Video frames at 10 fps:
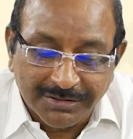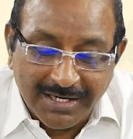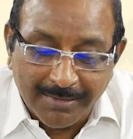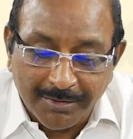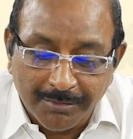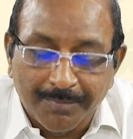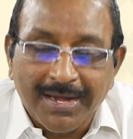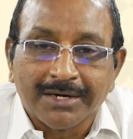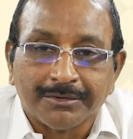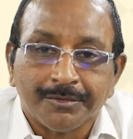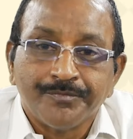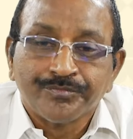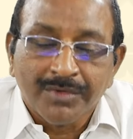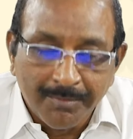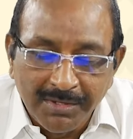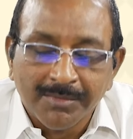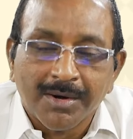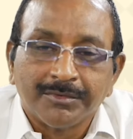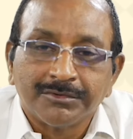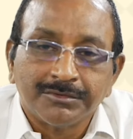వందల ఎనభై రూపాయలు
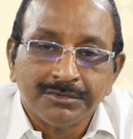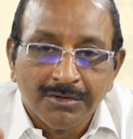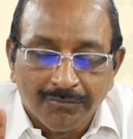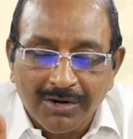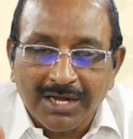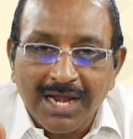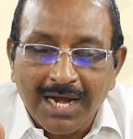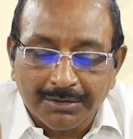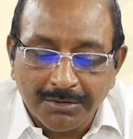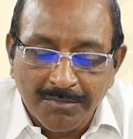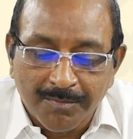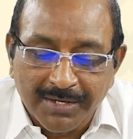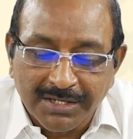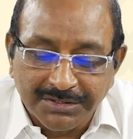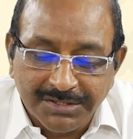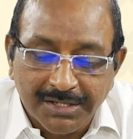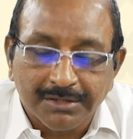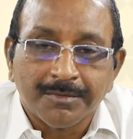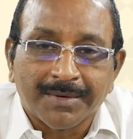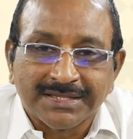మినిమము ఒక లాటు ముప్పై రెండు
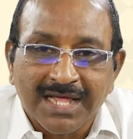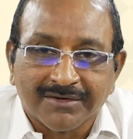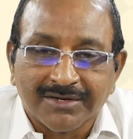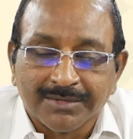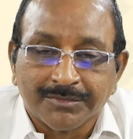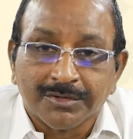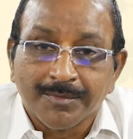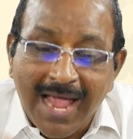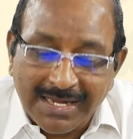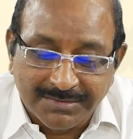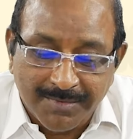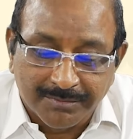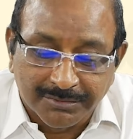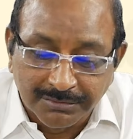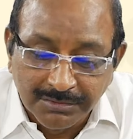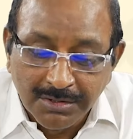షేర్లు పద్నాలుగు వేల ఎనిమిది వందల మ్యాక్సిమము